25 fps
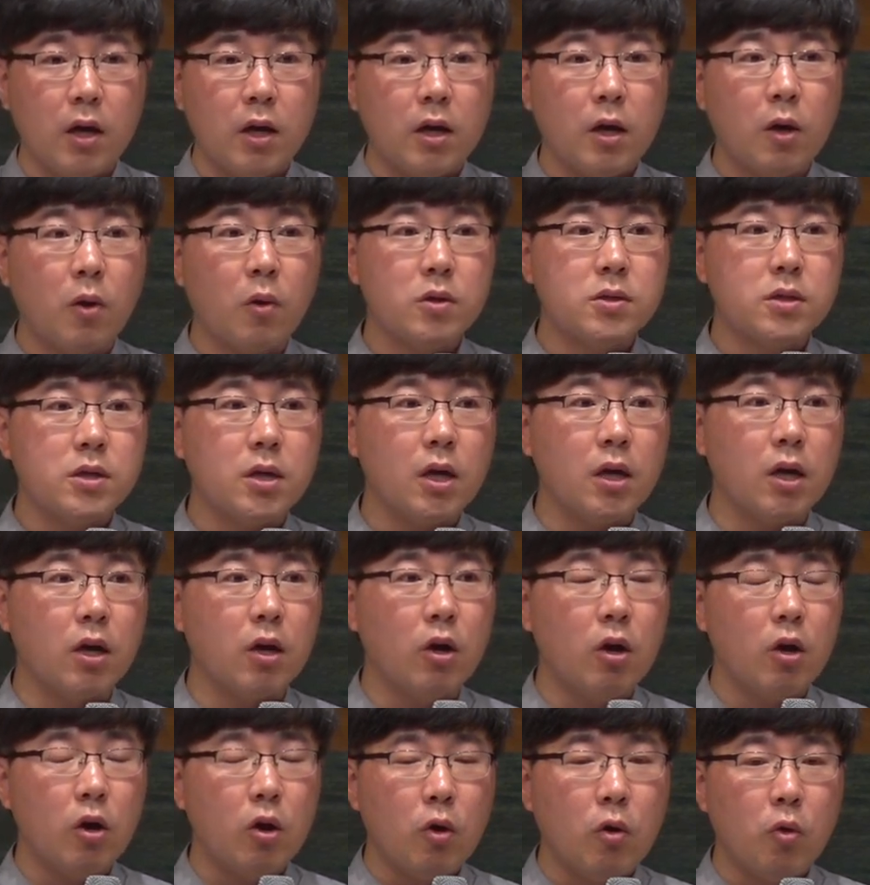
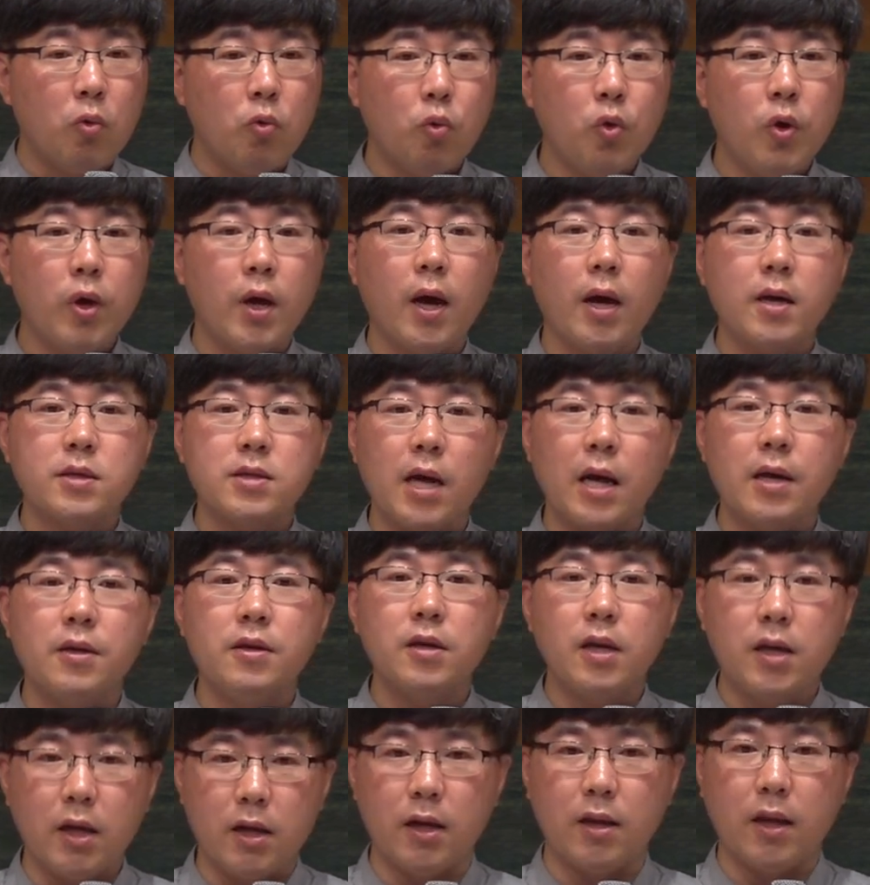이것이 우리가
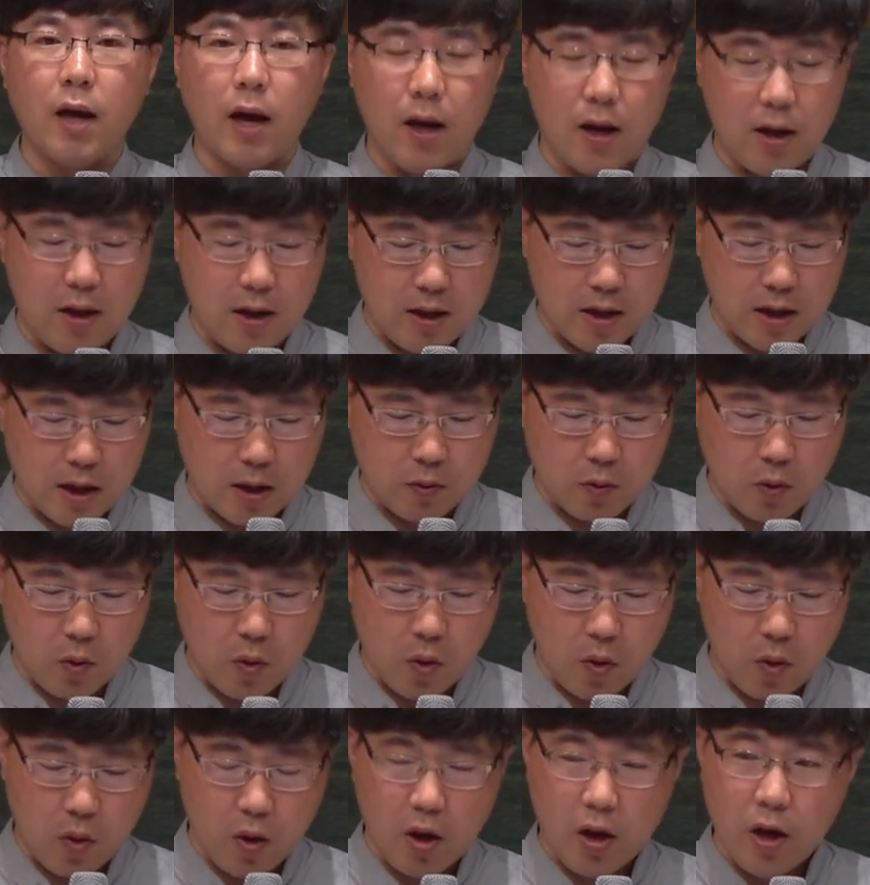사는
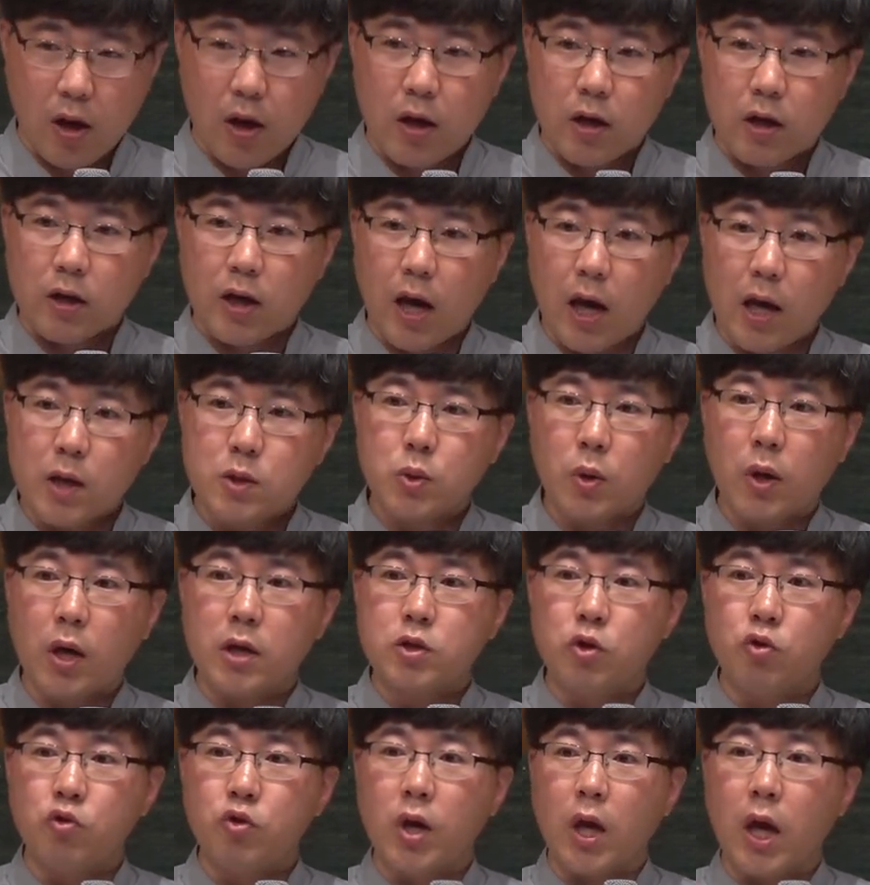길이다라고
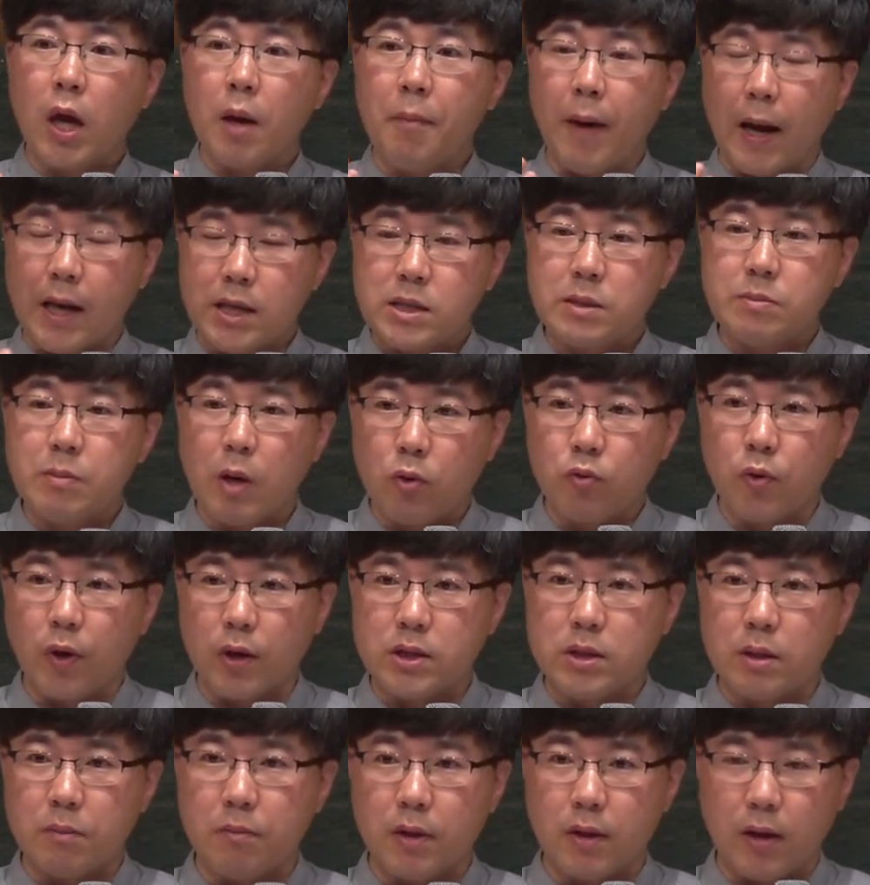계속해서 우리에게 말씀하고
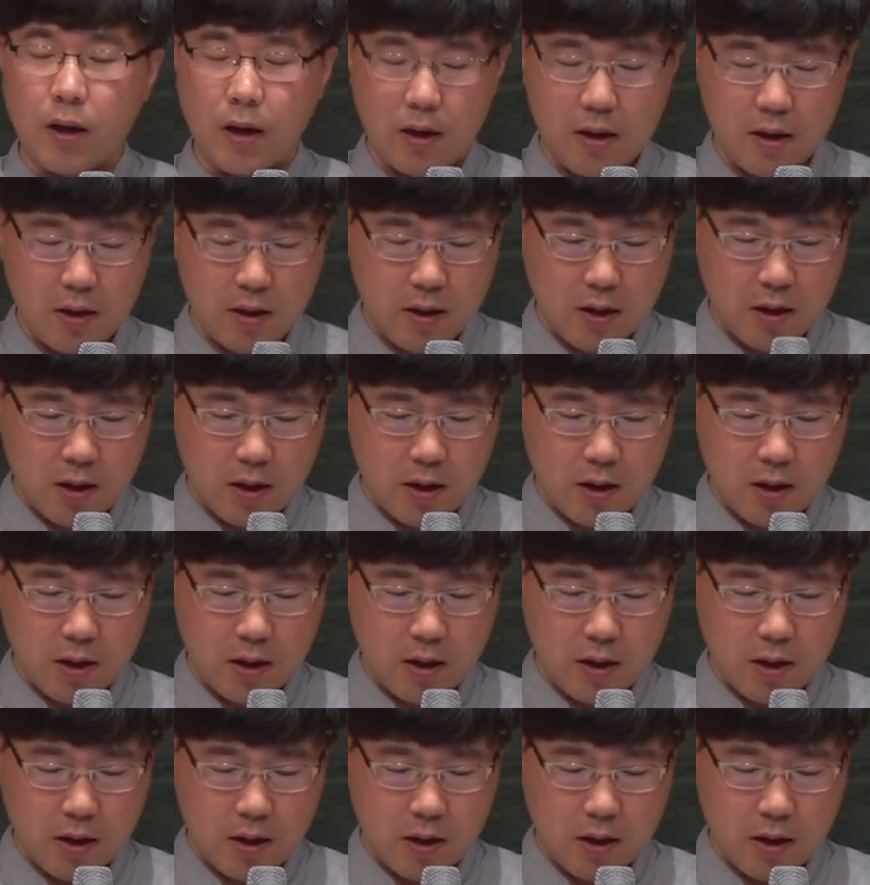계십니다.